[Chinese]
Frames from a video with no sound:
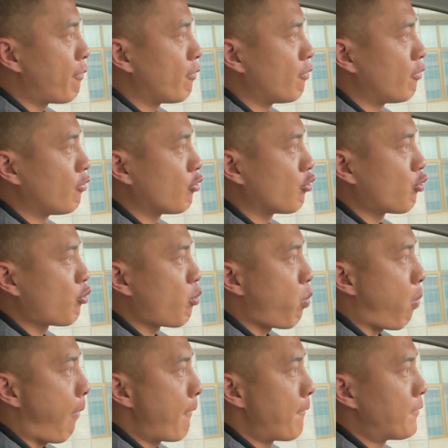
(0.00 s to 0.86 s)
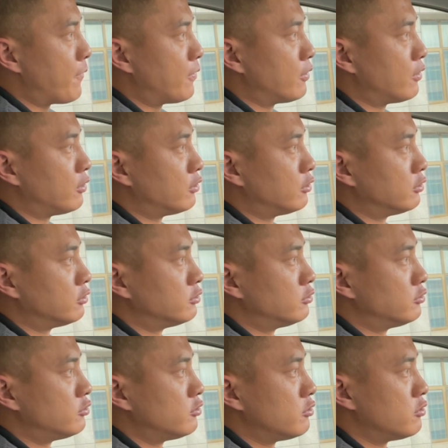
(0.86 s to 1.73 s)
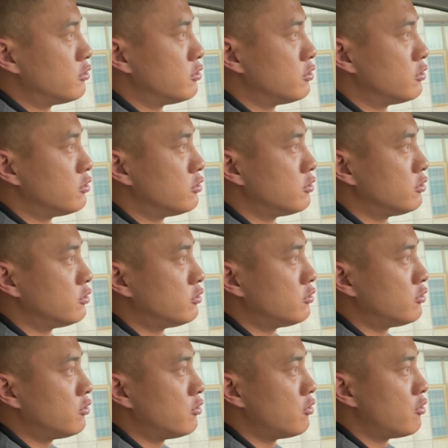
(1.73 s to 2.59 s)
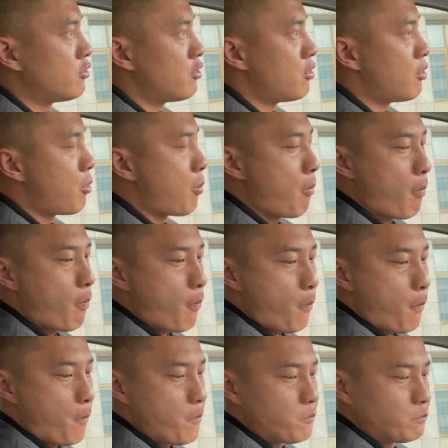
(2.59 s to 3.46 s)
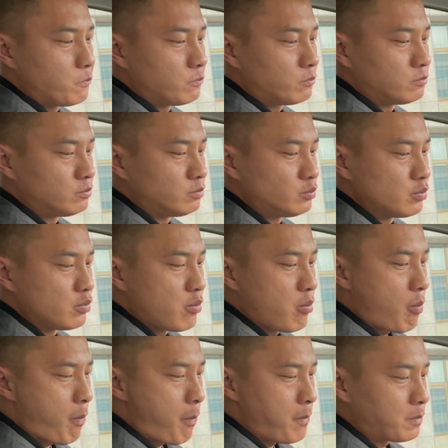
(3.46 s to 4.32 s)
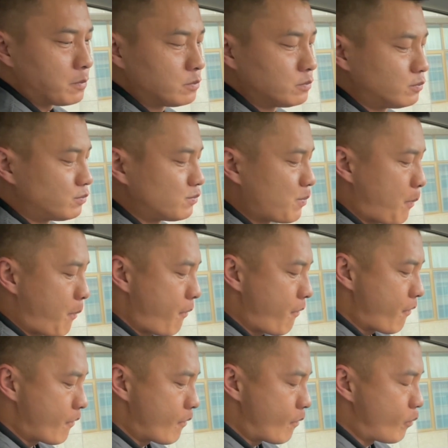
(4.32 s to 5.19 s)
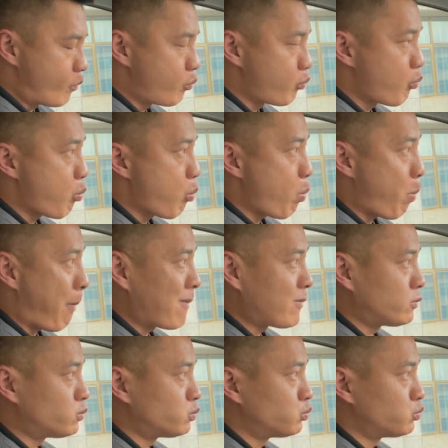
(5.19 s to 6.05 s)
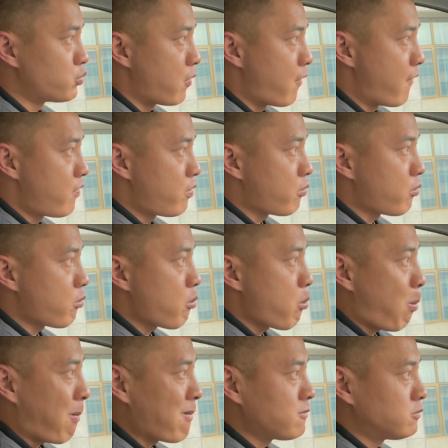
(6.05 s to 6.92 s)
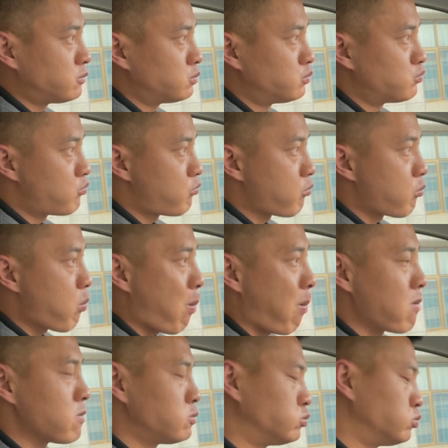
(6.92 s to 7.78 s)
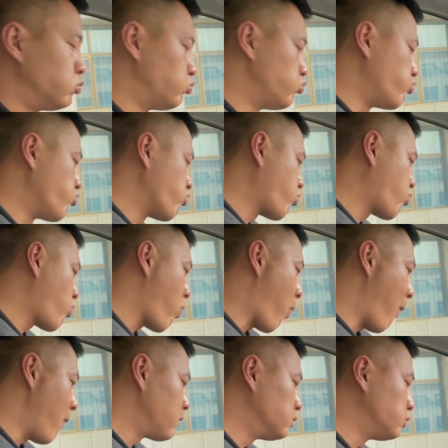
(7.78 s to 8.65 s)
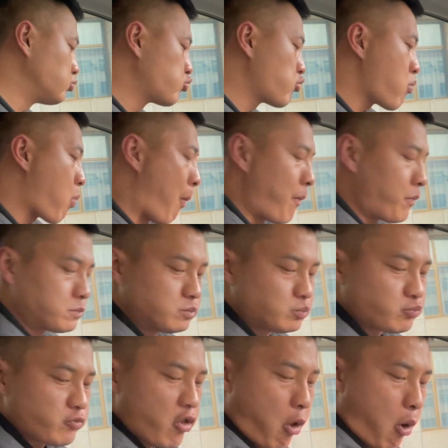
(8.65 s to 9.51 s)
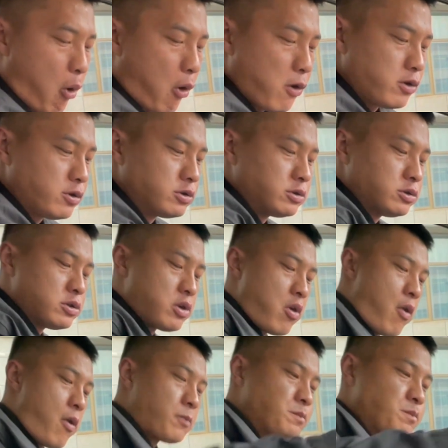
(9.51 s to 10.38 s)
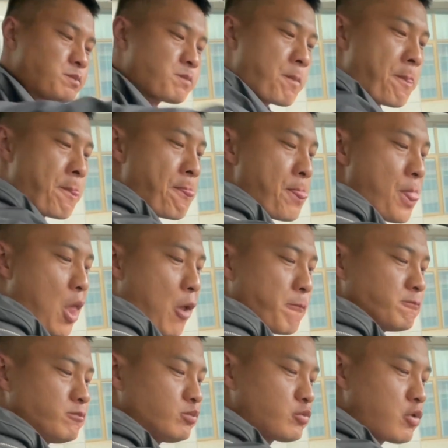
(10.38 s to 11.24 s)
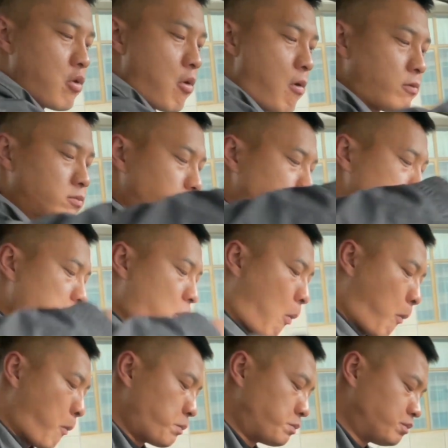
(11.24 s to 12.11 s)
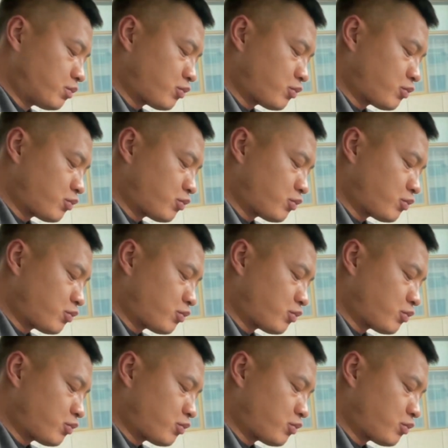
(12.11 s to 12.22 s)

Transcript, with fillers: 吃不下东西，现在这个才是今天第，嗯，今天早上就喝了一个稀饭啊、哦，喝了几口稀饭，然后这个才是第一顿实实